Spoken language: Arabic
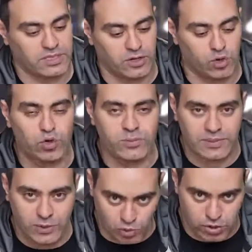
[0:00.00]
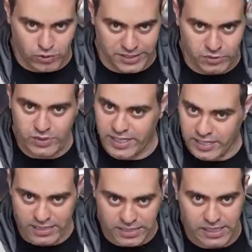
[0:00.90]
الهجوم اللي موجود دلوقتي
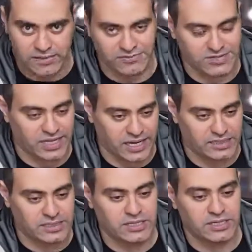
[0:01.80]
وخلينا نتكلم فيه يعني